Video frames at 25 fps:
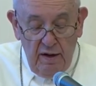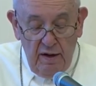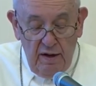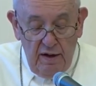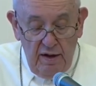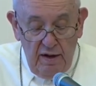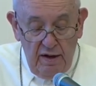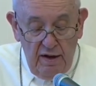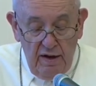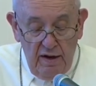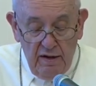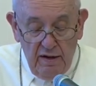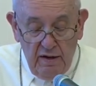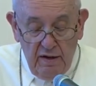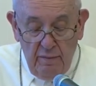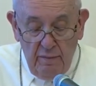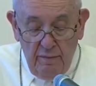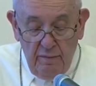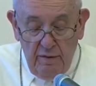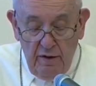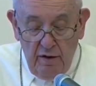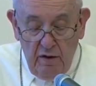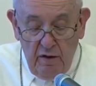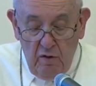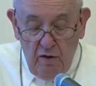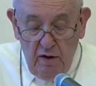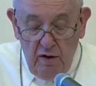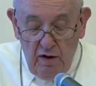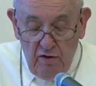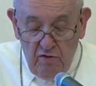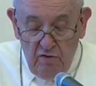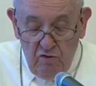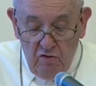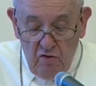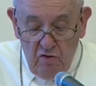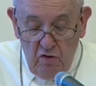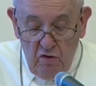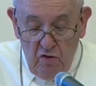era también con
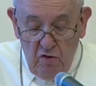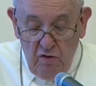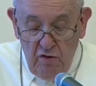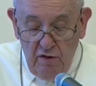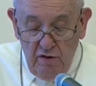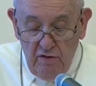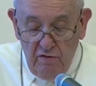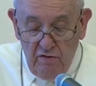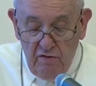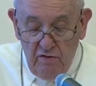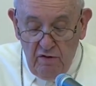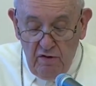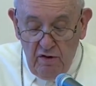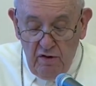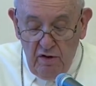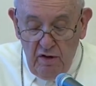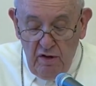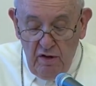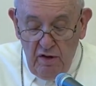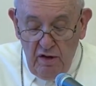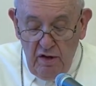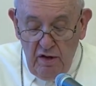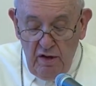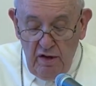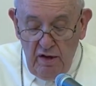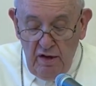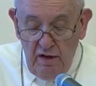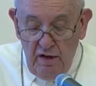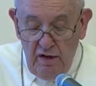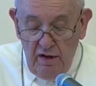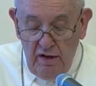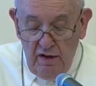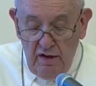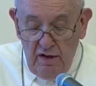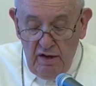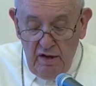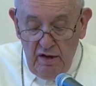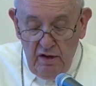acciones,
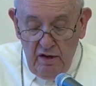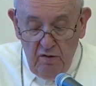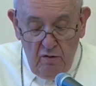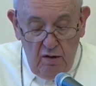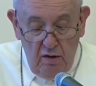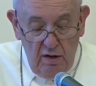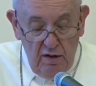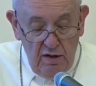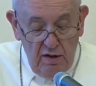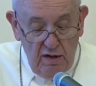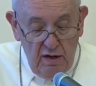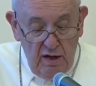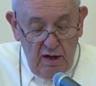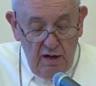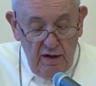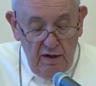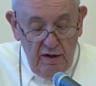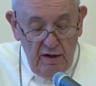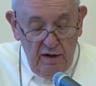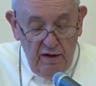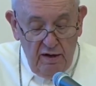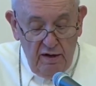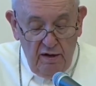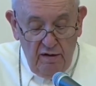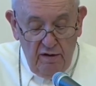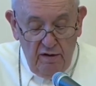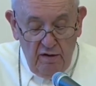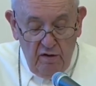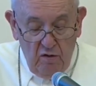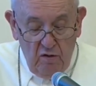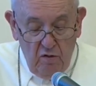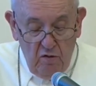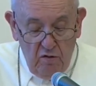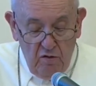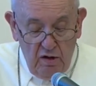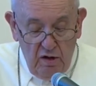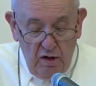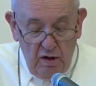erigiendo altares que
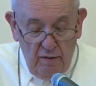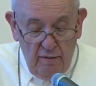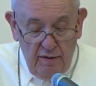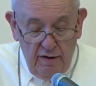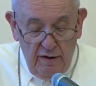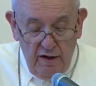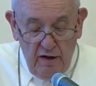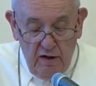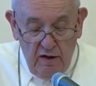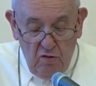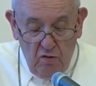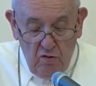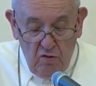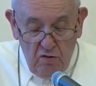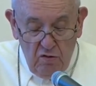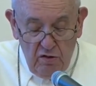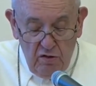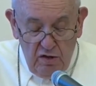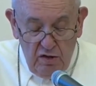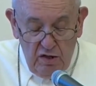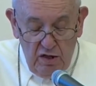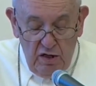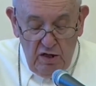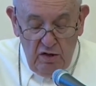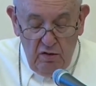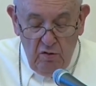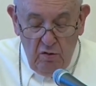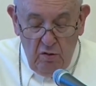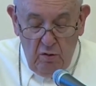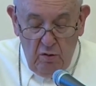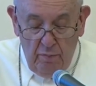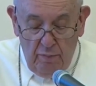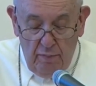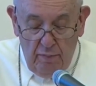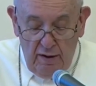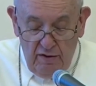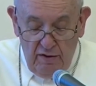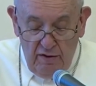recordaban el continuo
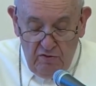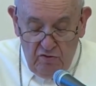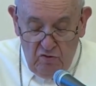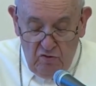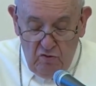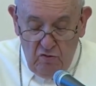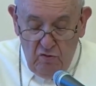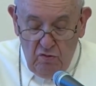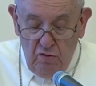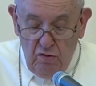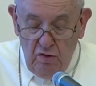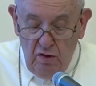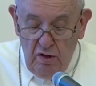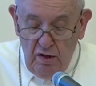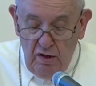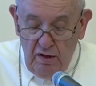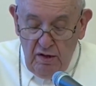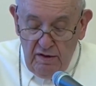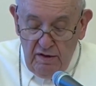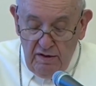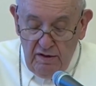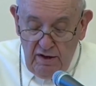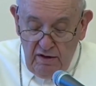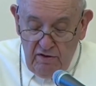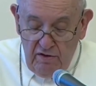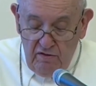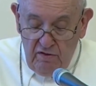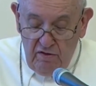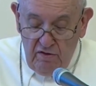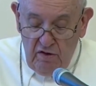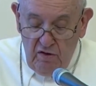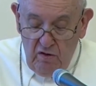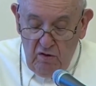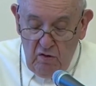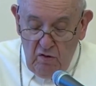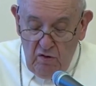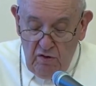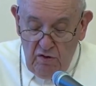paso del
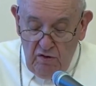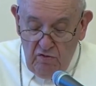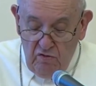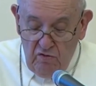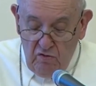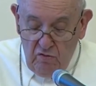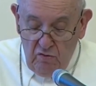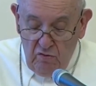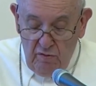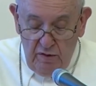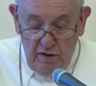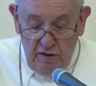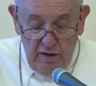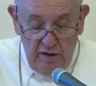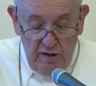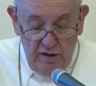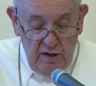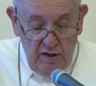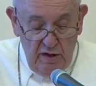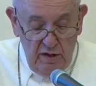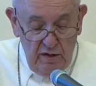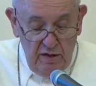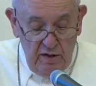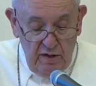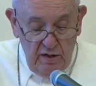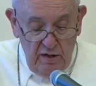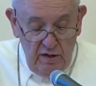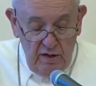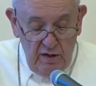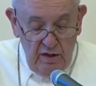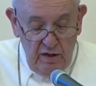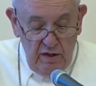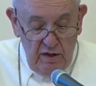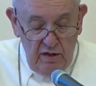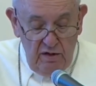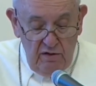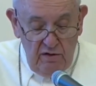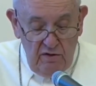Señor en su vida,
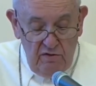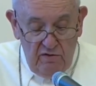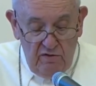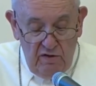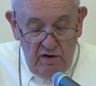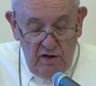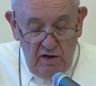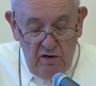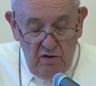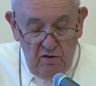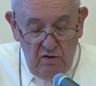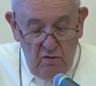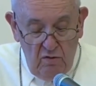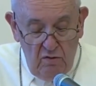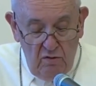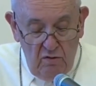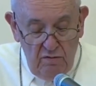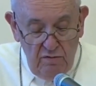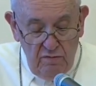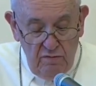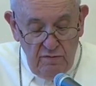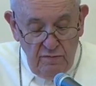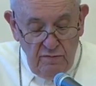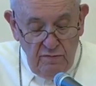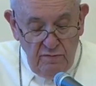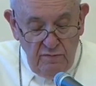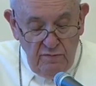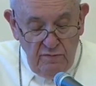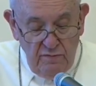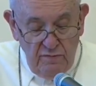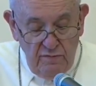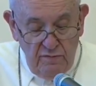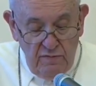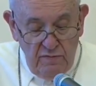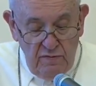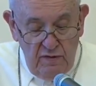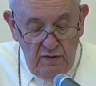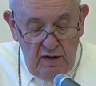signo
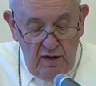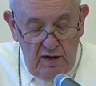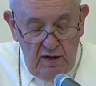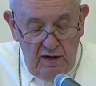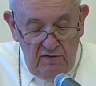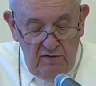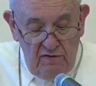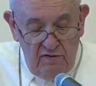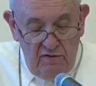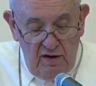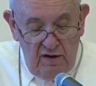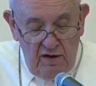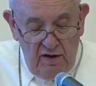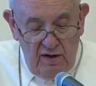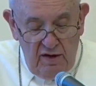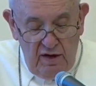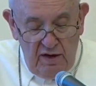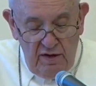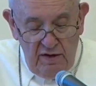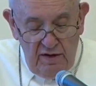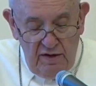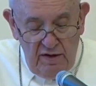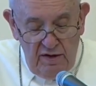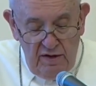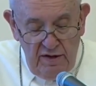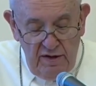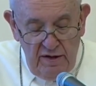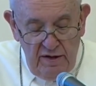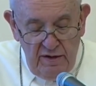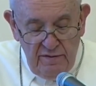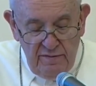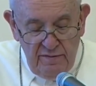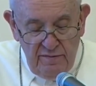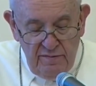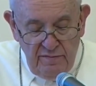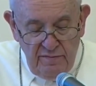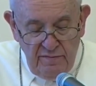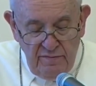de la cercanía